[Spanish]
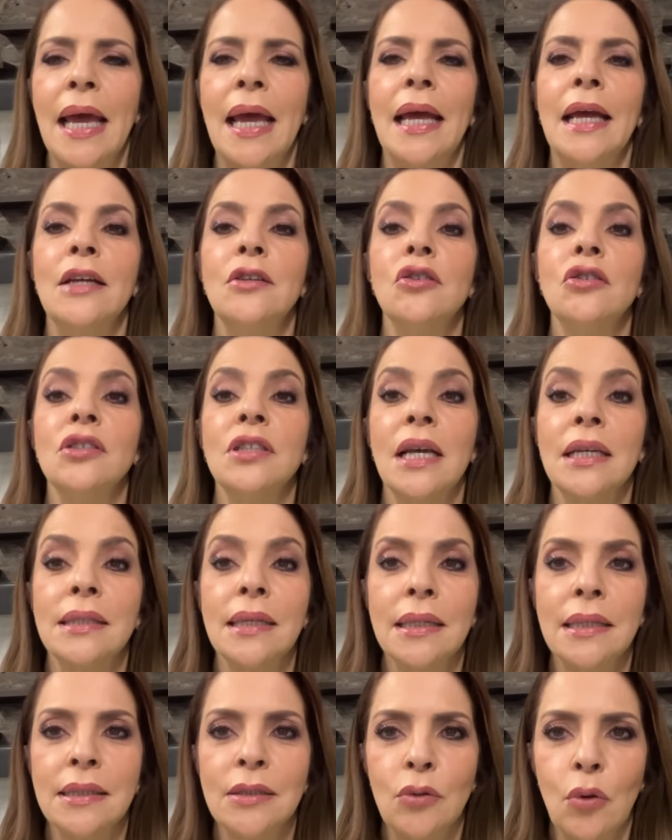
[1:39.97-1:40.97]
Ellos ya se
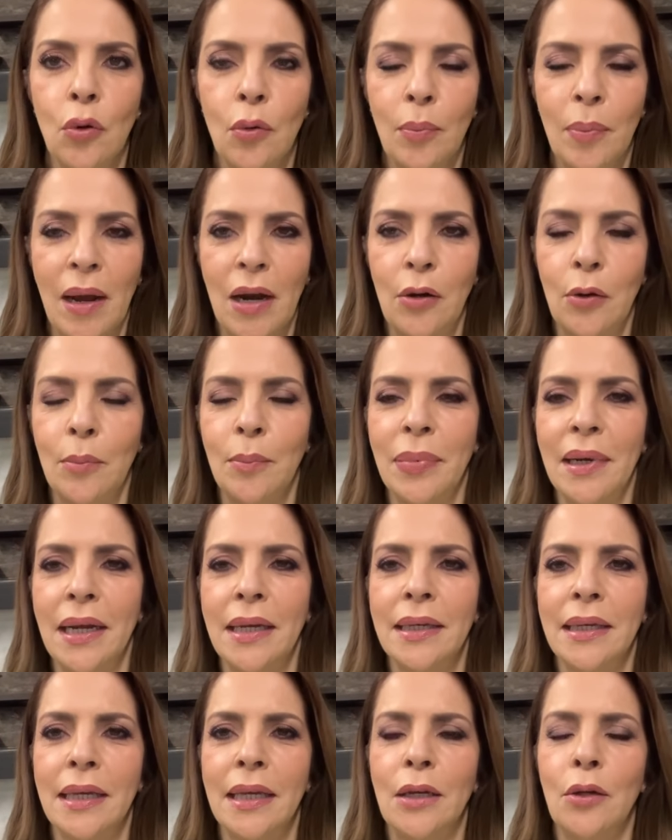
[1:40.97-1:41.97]
disculparon,
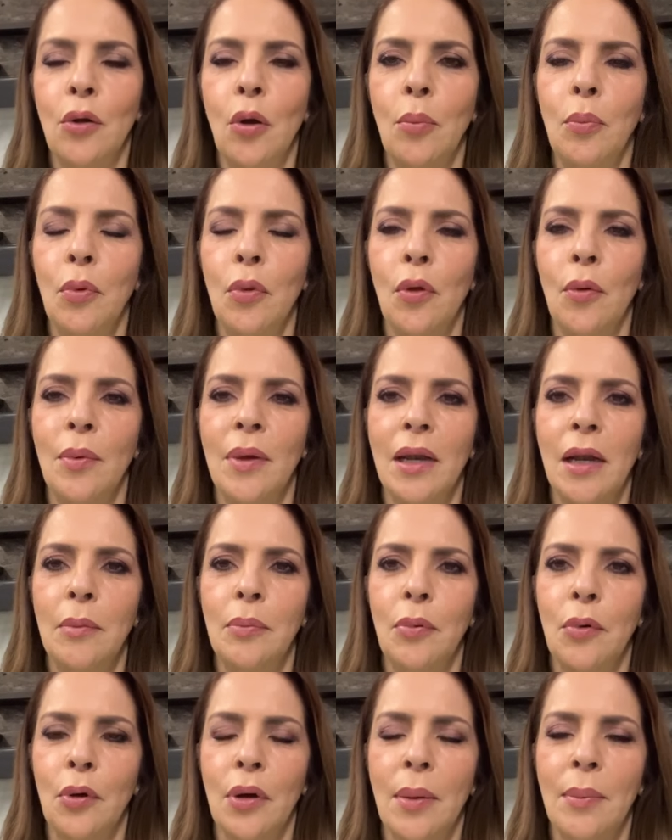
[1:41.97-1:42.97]
para quien no pudo ver el
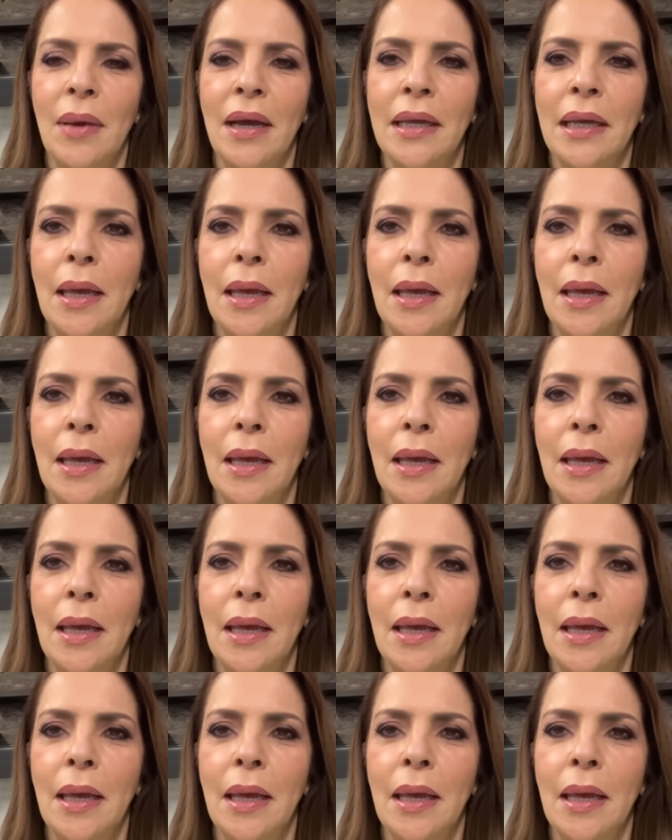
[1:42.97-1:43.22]
programa,